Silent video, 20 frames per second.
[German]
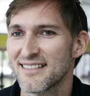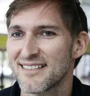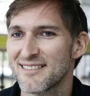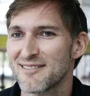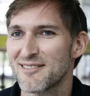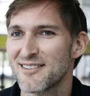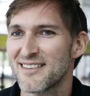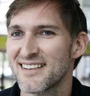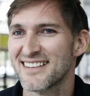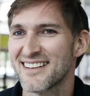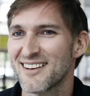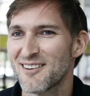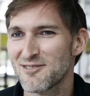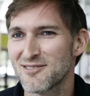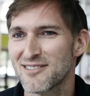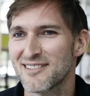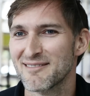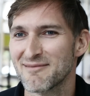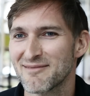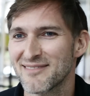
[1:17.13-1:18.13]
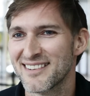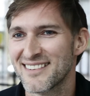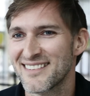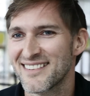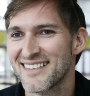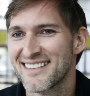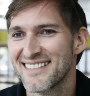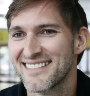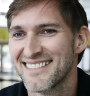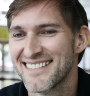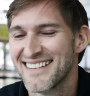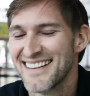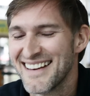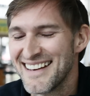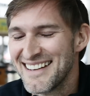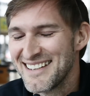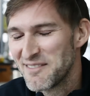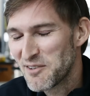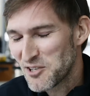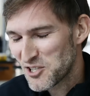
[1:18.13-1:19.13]
Ich würde das rausschreiben. Das, äh,
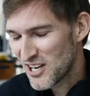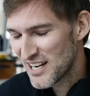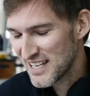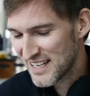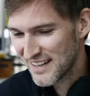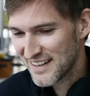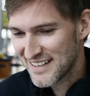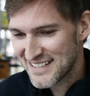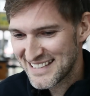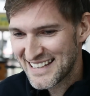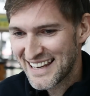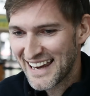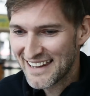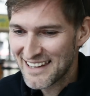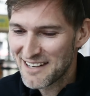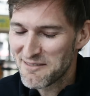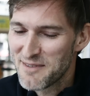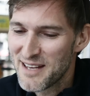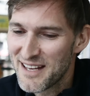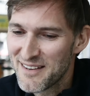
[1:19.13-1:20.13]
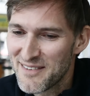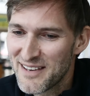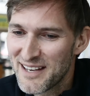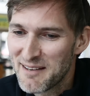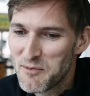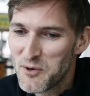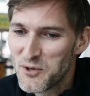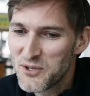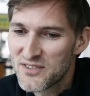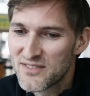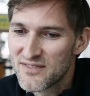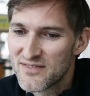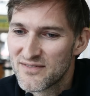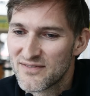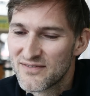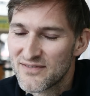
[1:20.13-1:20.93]
die Wahrscheinlichkeit, dass ich gerettet wäre, wäre am höchsten.